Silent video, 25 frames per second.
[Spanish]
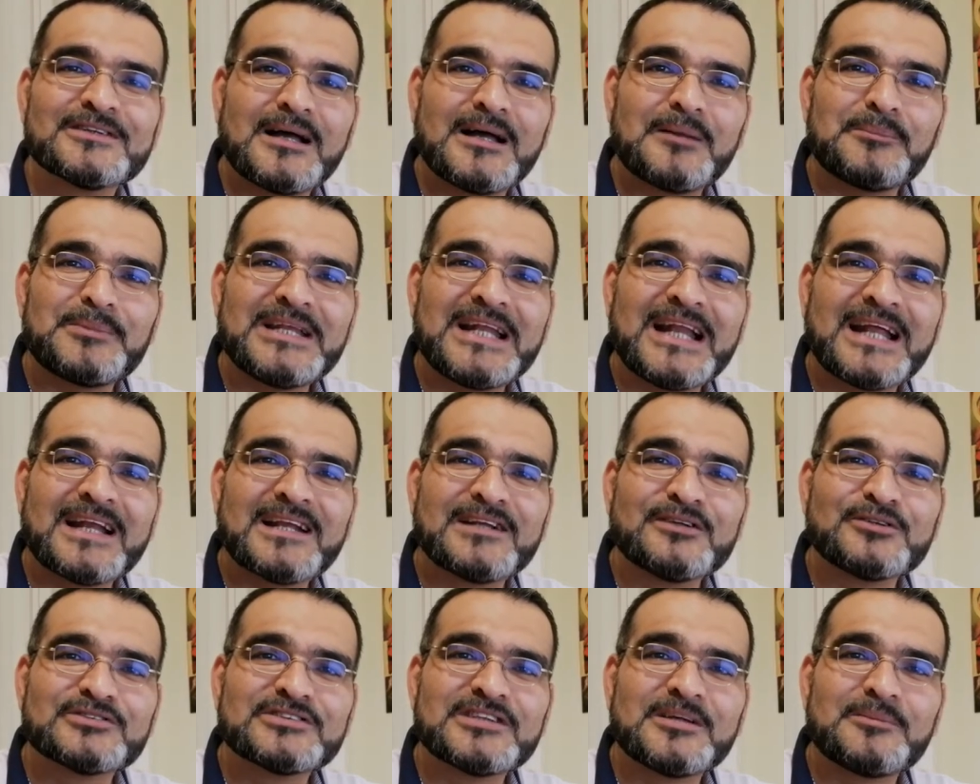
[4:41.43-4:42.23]
a mirar
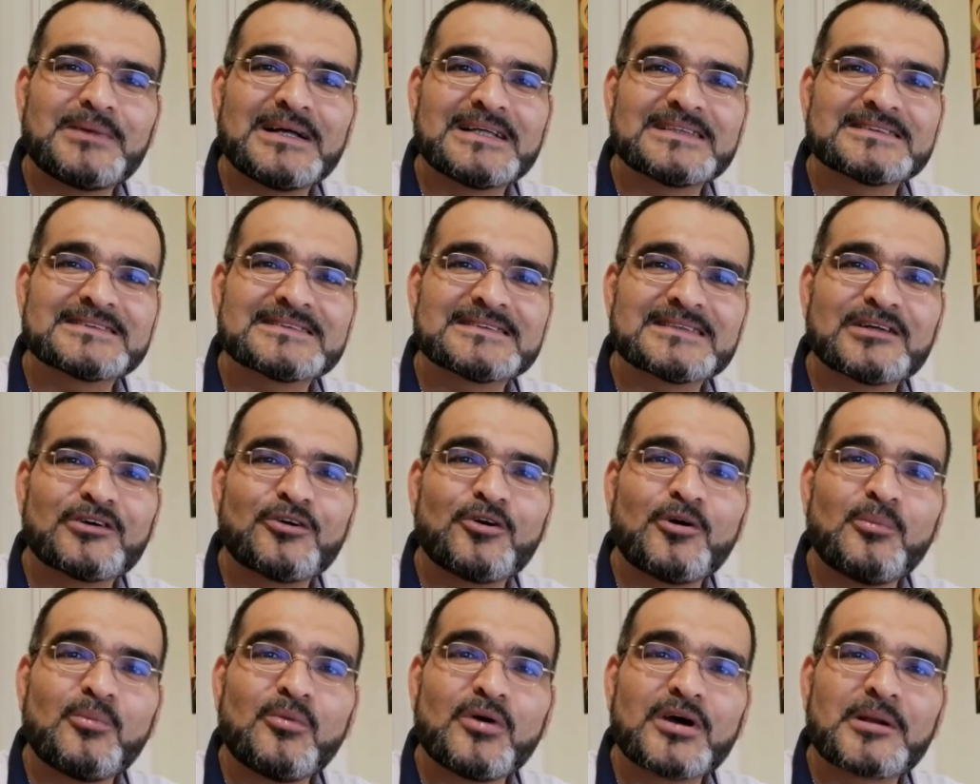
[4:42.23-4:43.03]
a los demás
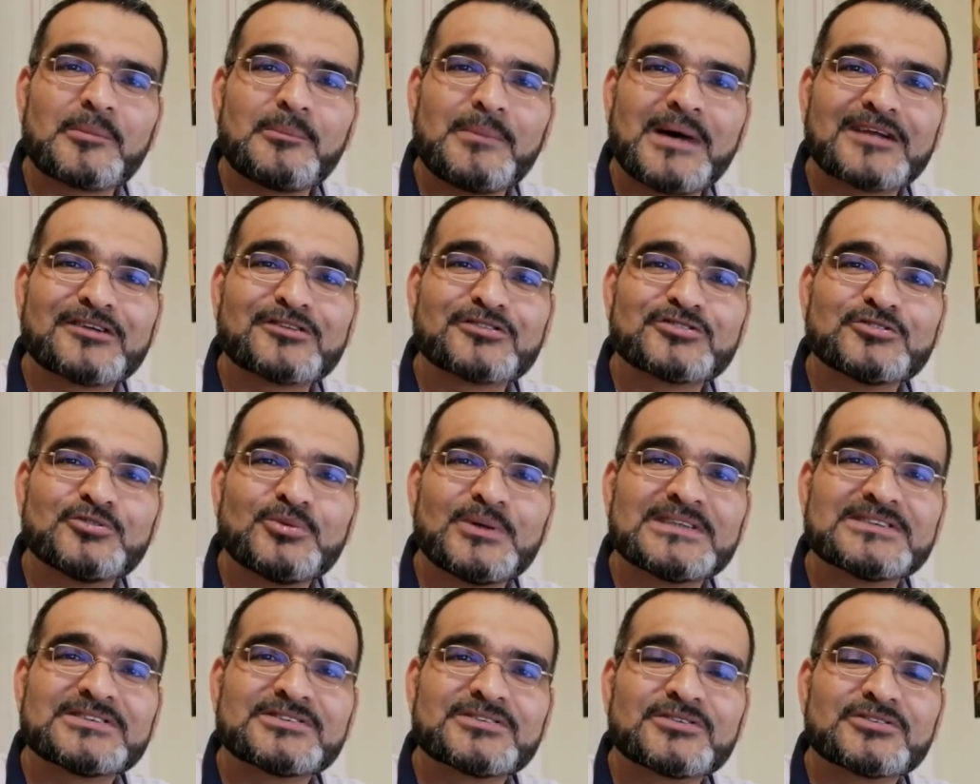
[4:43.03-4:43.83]
como hermanos
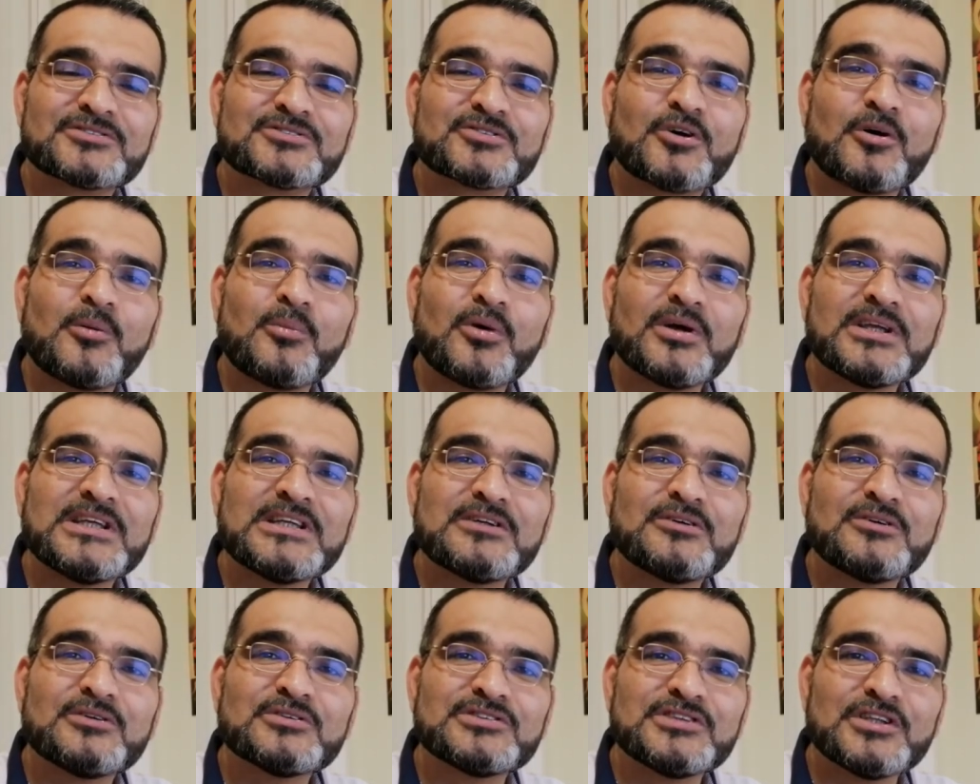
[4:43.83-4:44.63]
nuestros, como
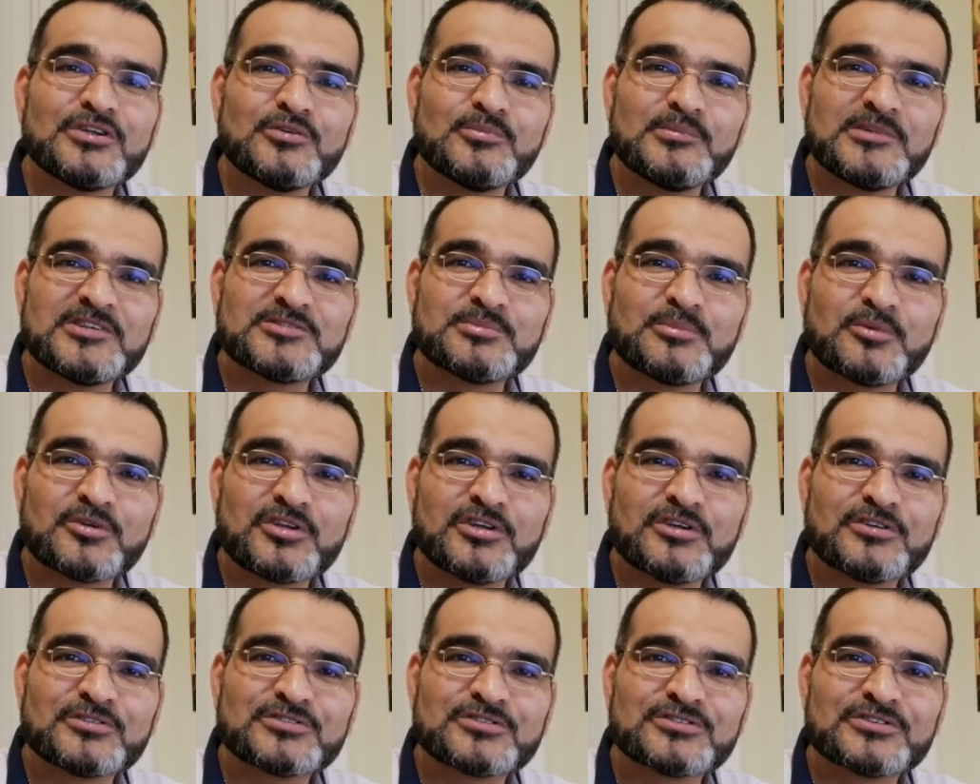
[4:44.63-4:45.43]
hijos de un mismo
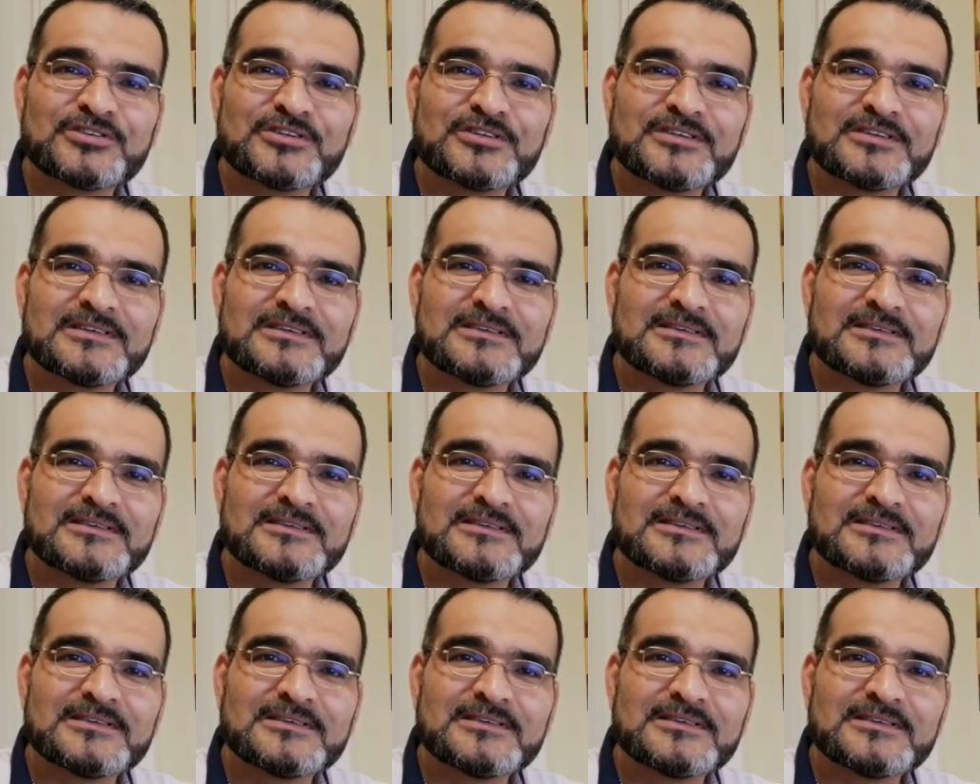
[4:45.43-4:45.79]
Dios.